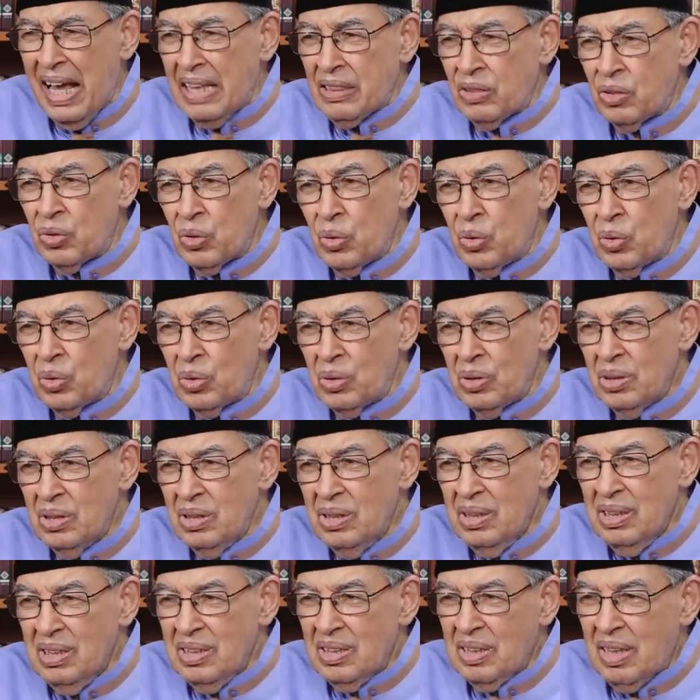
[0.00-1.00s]
ngantuk.
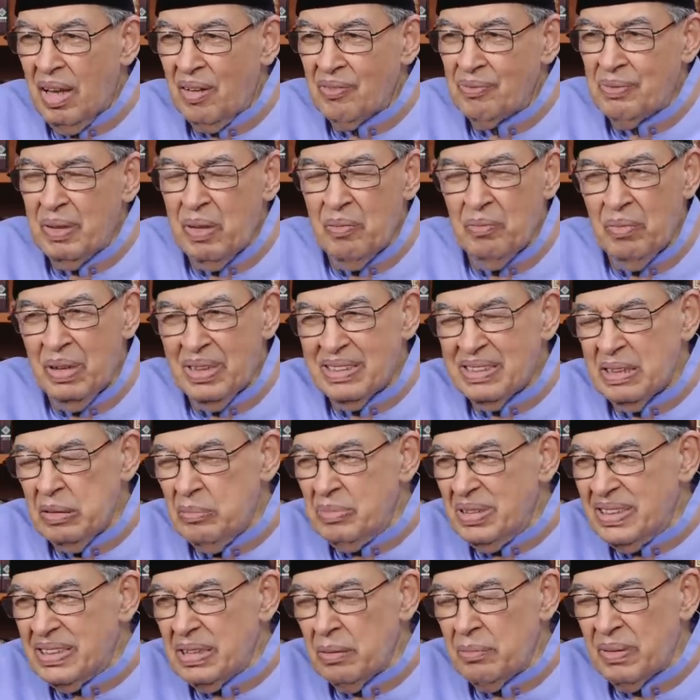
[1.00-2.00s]
Hmm. Tapi masih
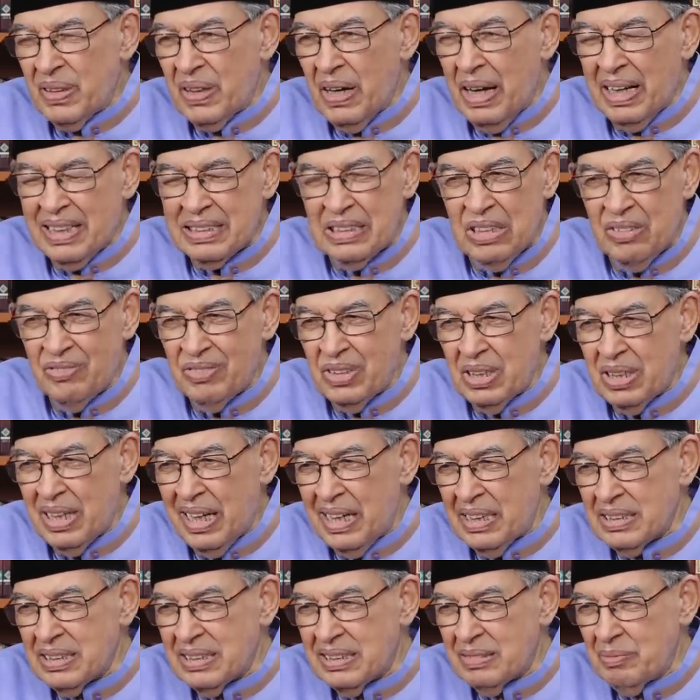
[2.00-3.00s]
bisa
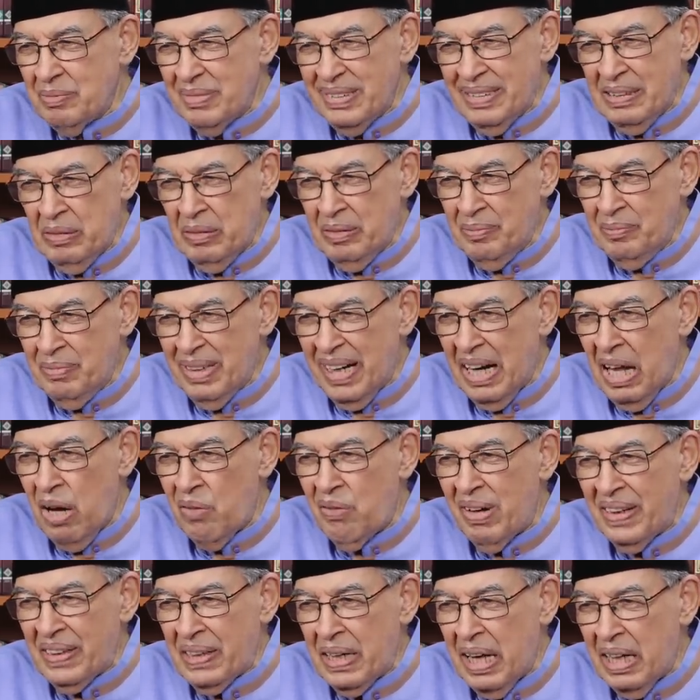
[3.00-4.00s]
beraktivitas,
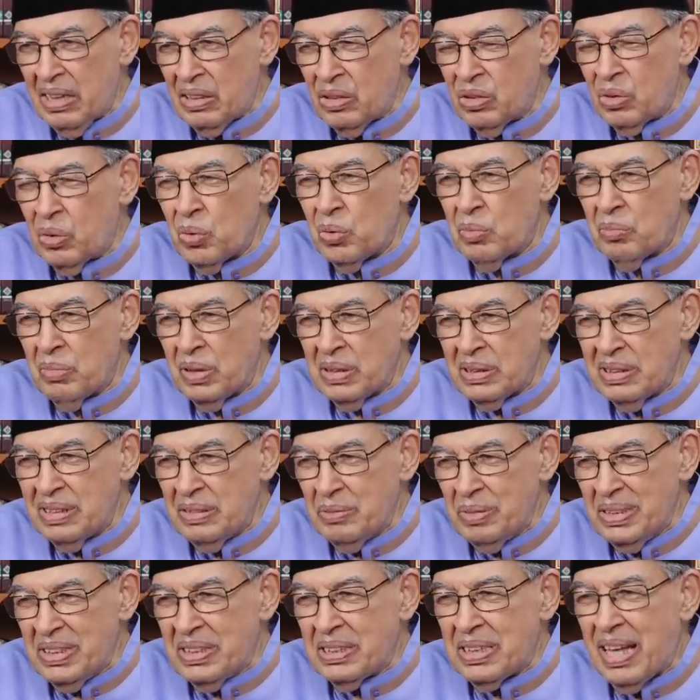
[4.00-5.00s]
melawan ngantuk
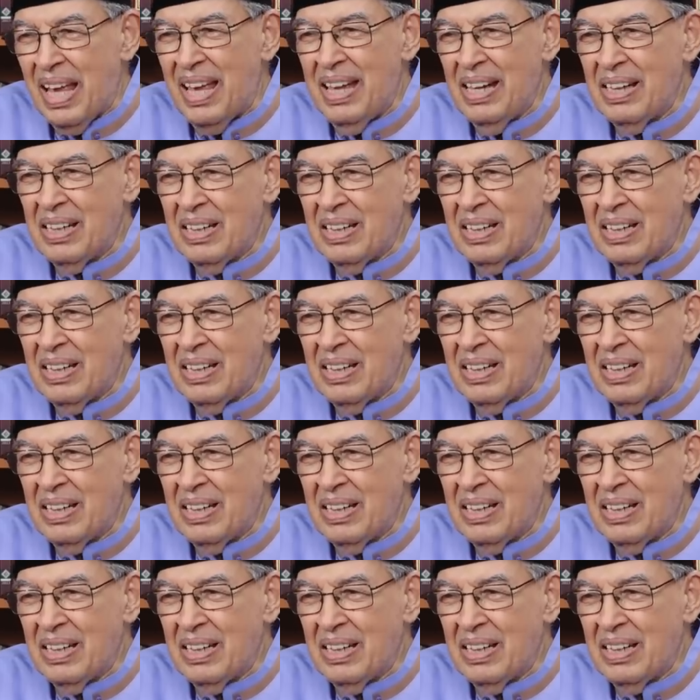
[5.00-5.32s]
masih bisa.